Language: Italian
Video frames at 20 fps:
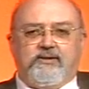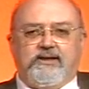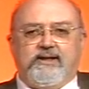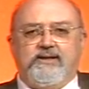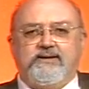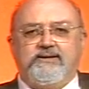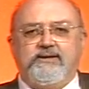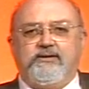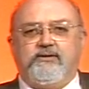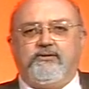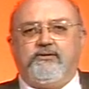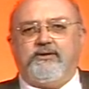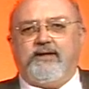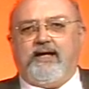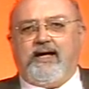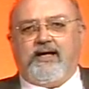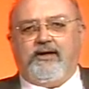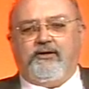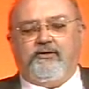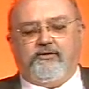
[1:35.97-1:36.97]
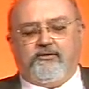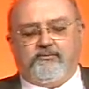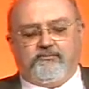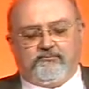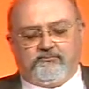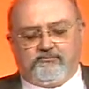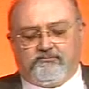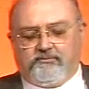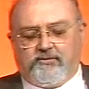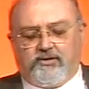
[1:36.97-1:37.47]
che è seconda, hanno
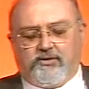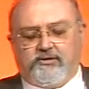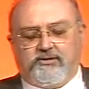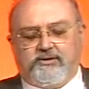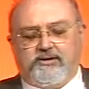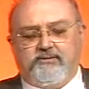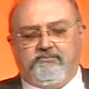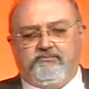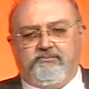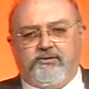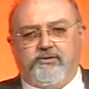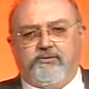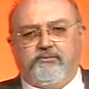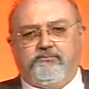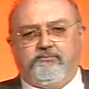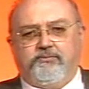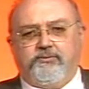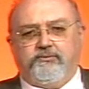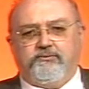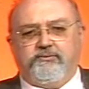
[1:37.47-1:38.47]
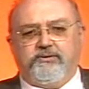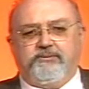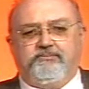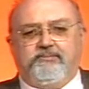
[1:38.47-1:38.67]
molti più punti.